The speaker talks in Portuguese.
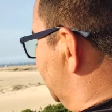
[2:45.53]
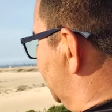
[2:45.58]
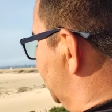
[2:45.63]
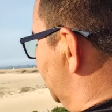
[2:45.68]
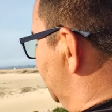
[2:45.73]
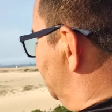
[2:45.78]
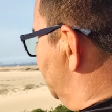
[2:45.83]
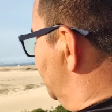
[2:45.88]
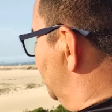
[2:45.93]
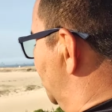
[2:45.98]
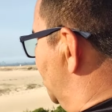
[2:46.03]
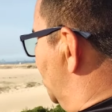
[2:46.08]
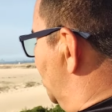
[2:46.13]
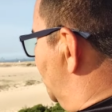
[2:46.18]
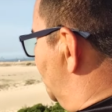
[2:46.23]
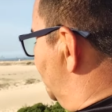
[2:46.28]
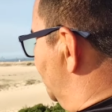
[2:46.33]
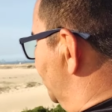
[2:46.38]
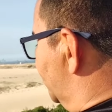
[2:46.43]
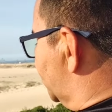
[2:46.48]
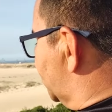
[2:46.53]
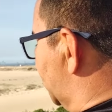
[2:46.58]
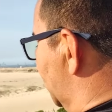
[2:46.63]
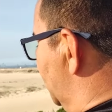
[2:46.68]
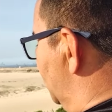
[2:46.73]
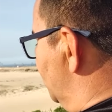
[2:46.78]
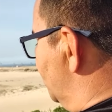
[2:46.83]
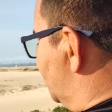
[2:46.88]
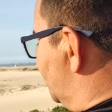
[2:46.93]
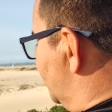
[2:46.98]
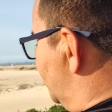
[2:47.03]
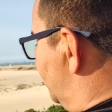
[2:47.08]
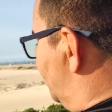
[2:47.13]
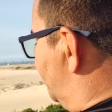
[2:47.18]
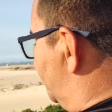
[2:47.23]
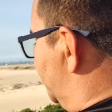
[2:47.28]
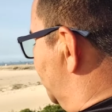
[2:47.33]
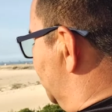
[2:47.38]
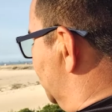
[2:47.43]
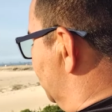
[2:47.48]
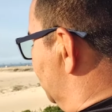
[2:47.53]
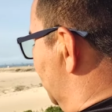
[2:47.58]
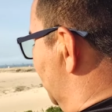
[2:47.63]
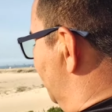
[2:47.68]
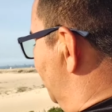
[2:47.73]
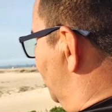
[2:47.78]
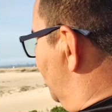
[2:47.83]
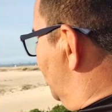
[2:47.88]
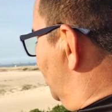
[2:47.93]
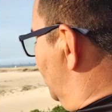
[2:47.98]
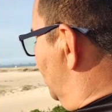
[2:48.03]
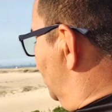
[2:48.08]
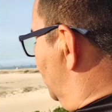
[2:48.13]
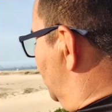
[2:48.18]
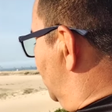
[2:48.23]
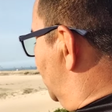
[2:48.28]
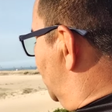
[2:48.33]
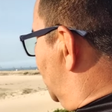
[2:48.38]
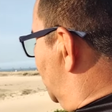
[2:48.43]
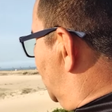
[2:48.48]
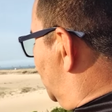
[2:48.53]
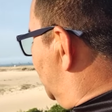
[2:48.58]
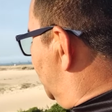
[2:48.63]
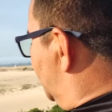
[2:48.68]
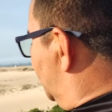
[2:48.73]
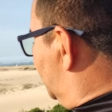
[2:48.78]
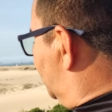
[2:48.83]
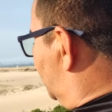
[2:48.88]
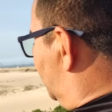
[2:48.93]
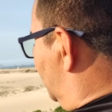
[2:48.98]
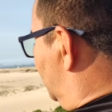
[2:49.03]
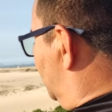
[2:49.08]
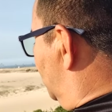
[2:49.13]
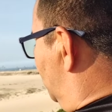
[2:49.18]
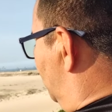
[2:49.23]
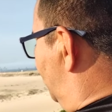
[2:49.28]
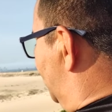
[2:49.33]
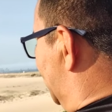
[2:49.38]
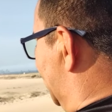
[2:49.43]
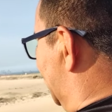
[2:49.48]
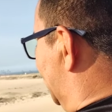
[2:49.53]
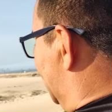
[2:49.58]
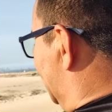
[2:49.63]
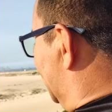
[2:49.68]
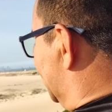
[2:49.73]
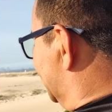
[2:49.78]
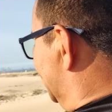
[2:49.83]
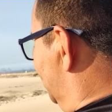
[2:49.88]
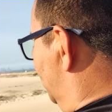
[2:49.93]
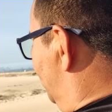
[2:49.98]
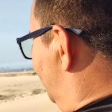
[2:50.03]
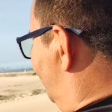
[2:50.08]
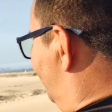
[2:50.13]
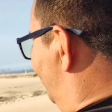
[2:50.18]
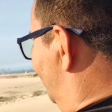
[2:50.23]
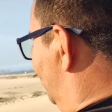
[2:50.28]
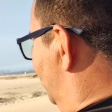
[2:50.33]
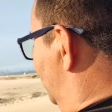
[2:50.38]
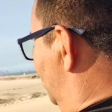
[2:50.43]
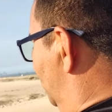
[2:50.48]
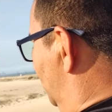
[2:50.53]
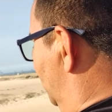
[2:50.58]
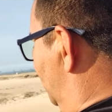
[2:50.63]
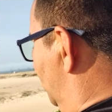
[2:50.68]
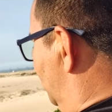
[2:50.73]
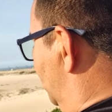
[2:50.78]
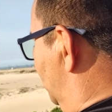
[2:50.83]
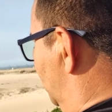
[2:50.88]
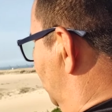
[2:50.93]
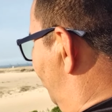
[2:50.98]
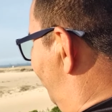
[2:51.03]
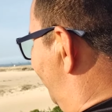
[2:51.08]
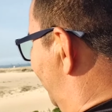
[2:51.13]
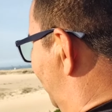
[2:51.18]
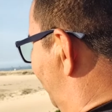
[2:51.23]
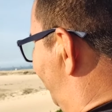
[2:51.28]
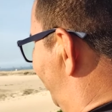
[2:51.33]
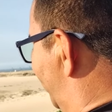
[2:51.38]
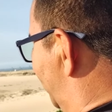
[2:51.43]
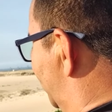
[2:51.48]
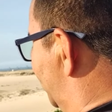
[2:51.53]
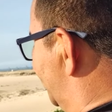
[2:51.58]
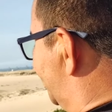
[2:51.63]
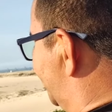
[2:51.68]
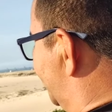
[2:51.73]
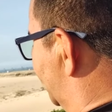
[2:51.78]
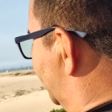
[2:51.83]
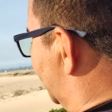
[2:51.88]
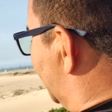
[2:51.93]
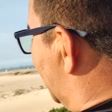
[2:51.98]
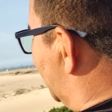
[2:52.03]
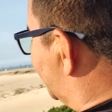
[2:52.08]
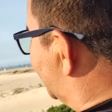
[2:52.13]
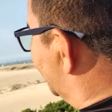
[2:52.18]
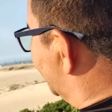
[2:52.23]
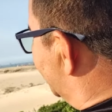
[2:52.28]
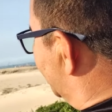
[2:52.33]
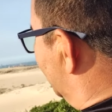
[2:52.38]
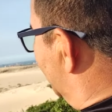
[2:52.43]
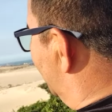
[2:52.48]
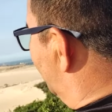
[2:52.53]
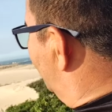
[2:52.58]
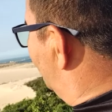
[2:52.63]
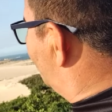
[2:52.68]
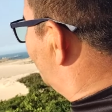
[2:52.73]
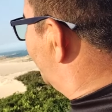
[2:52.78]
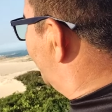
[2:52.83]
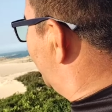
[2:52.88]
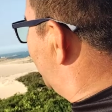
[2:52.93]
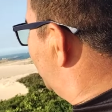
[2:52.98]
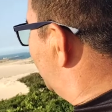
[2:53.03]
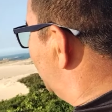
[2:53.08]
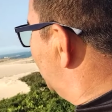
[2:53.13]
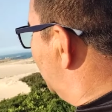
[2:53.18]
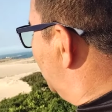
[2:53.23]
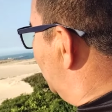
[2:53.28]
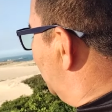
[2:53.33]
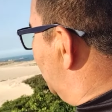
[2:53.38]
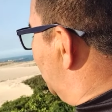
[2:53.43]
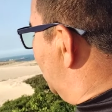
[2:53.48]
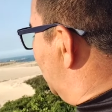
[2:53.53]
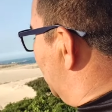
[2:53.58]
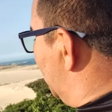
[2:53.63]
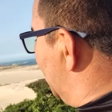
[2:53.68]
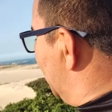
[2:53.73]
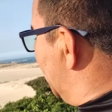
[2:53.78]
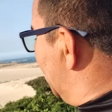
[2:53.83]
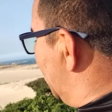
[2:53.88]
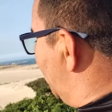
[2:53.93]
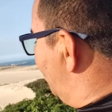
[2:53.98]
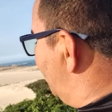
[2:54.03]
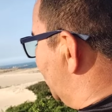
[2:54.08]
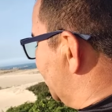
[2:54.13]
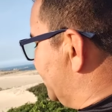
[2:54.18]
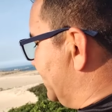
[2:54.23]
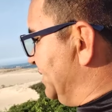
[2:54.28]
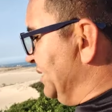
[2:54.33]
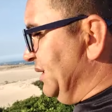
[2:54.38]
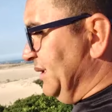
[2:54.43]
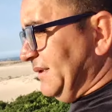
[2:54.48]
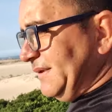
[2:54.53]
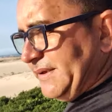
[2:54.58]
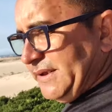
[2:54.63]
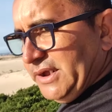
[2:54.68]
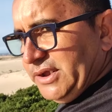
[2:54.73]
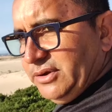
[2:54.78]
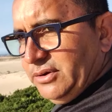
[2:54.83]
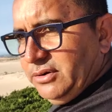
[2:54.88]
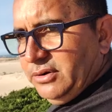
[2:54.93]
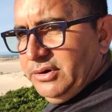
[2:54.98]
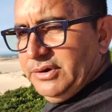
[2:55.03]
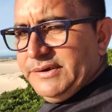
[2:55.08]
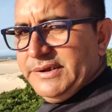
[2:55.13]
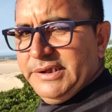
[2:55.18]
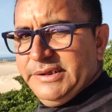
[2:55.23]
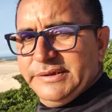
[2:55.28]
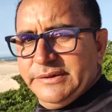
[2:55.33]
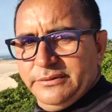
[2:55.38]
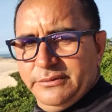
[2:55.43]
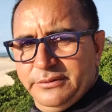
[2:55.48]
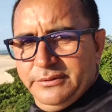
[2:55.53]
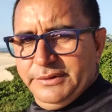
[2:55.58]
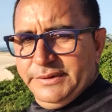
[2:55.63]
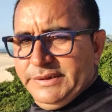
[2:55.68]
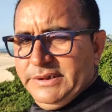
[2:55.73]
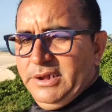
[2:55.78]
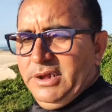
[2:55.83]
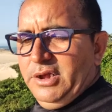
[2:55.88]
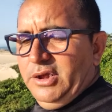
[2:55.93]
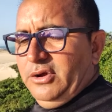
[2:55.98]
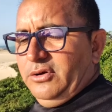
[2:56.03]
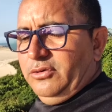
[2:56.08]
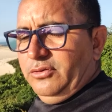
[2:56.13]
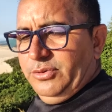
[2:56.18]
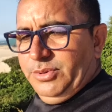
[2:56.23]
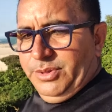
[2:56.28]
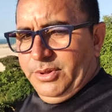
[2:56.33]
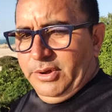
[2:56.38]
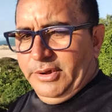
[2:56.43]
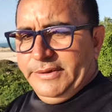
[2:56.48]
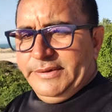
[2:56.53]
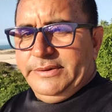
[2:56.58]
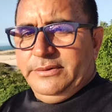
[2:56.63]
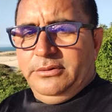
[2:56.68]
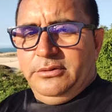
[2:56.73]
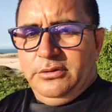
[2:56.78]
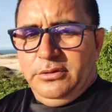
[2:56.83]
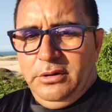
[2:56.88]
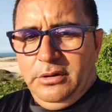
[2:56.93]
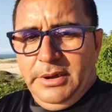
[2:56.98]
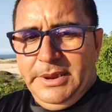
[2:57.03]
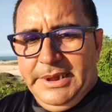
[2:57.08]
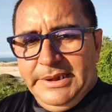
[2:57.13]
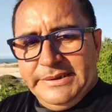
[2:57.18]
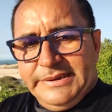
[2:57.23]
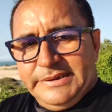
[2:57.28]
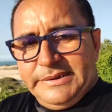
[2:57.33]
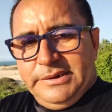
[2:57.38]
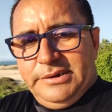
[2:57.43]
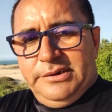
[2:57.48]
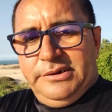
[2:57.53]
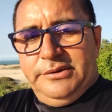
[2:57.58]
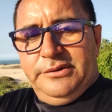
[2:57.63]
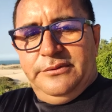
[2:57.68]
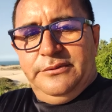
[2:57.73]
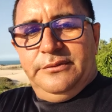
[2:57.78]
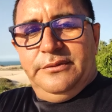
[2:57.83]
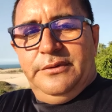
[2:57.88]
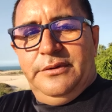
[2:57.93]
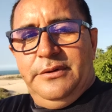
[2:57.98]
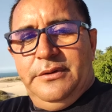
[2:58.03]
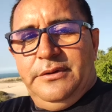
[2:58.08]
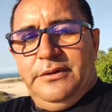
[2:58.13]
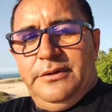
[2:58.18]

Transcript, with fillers: mil do teu divino amor. E com veras louvor, fervente gratidão, Eleva-te, Senhor Jesus, o nosso coração.